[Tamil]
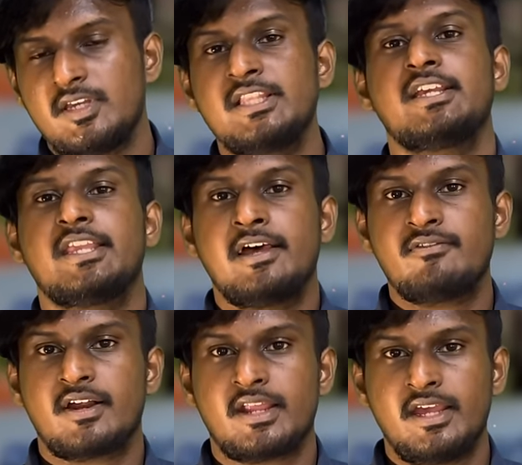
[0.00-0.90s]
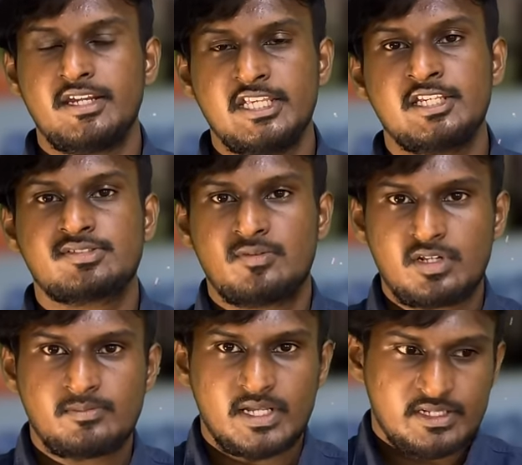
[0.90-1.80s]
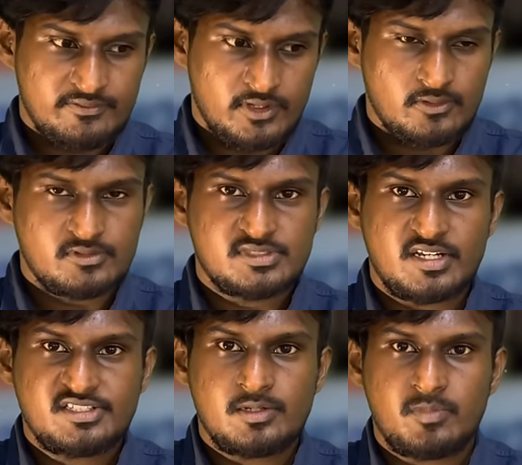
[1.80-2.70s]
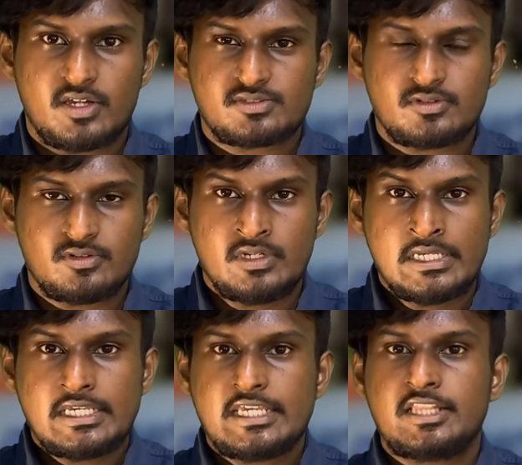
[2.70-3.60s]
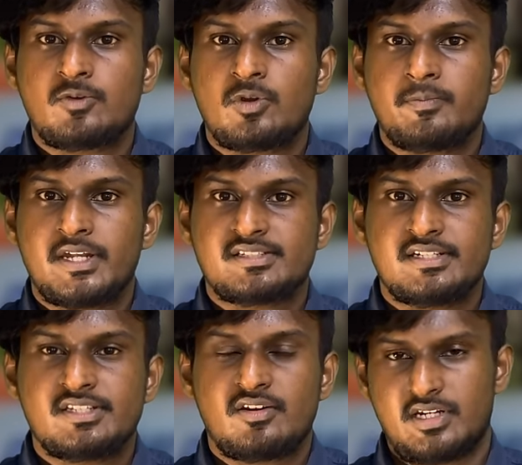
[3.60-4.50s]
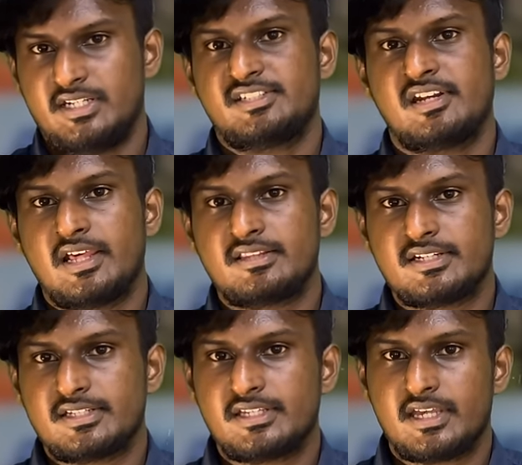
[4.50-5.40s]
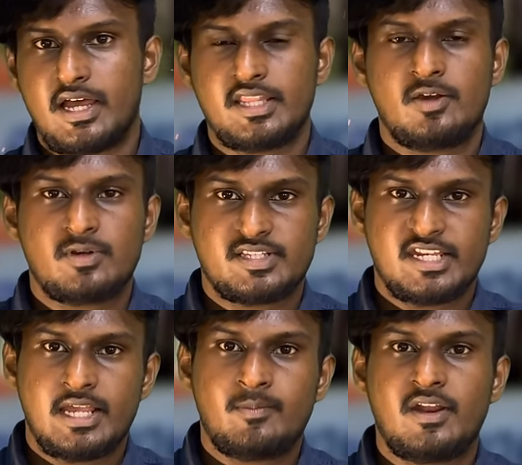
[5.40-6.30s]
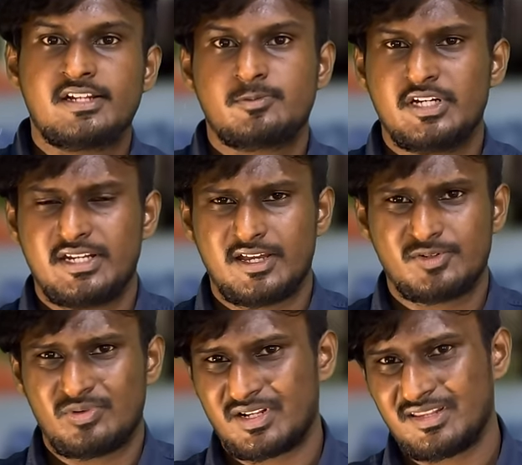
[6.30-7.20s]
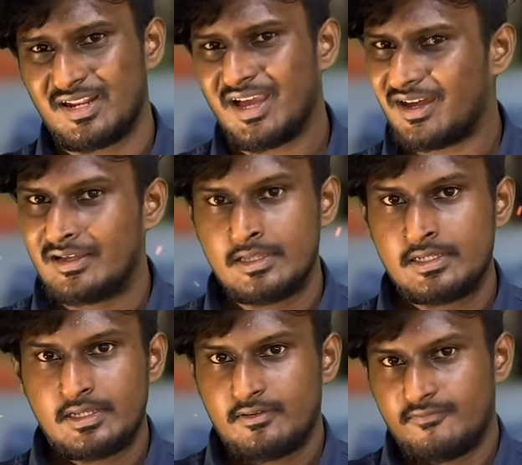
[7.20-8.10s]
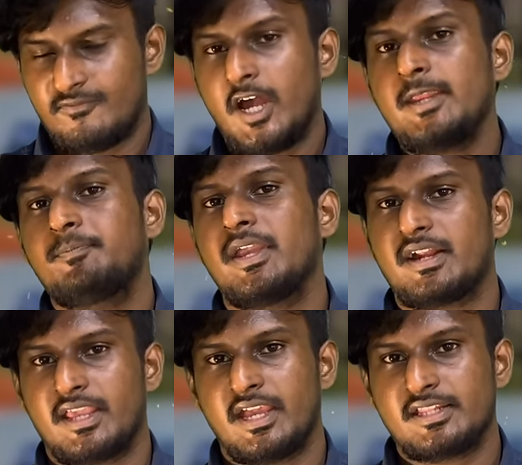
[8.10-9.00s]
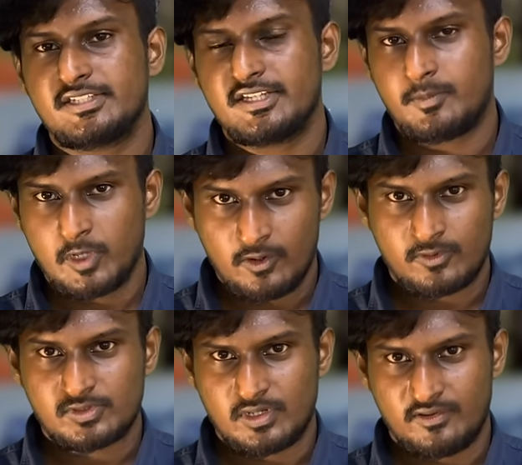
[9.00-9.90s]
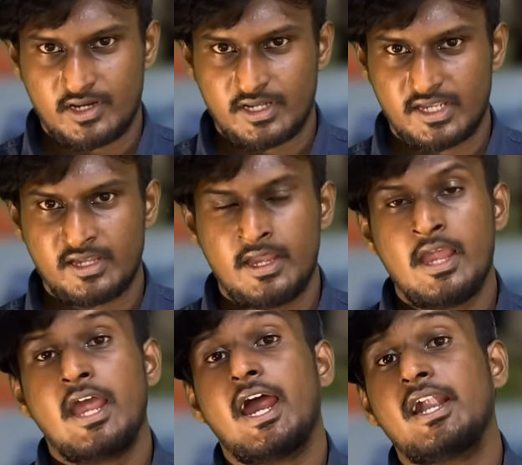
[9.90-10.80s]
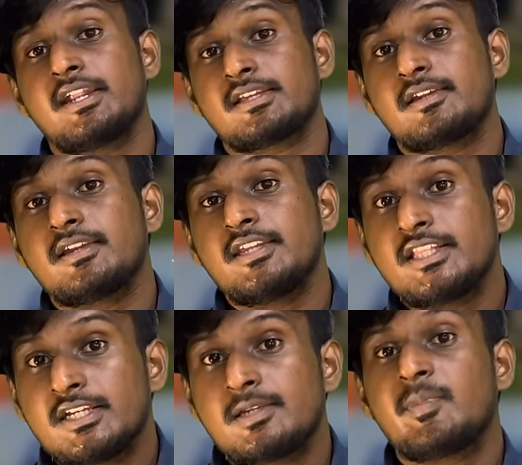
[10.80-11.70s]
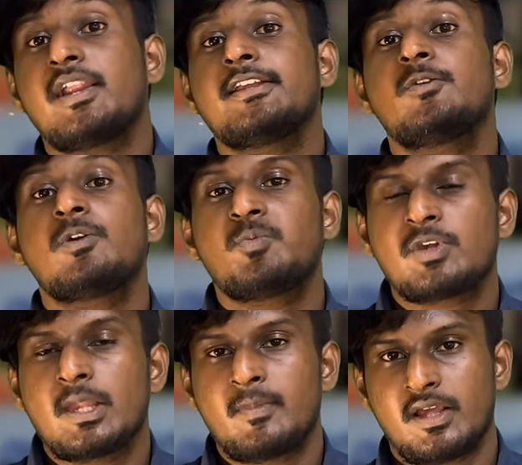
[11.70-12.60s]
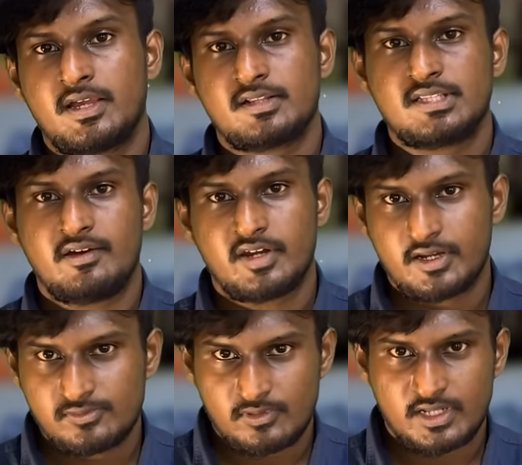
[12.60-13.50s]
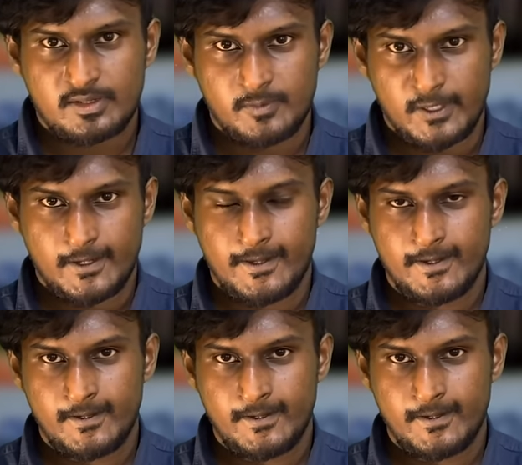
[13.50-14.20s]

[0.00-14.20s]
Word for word: இந்த ஏவுகணை நீங்கள் சொல்கிற மாதிரி வெறும் ஜங்ஷன் பாக்ஸும் இந்த குறிப்பிட்ட சென்சார் கனெக்ஷனில் இருந்திருக்கு அதை அவங்க தெரியாமல் லான்ச் பண்ணிட்டாங்கன்னு சொல்கிறதெல்லாம் வாய்ப்பே கிடையாது அப்படின்னு அவங்க சொல்ல வராங்க அண்டு இதுக்கு மேலே இன்னொரு முக்கியமான கருத்தை அவர் என்ன சொல்கிறார் அப்படின்னா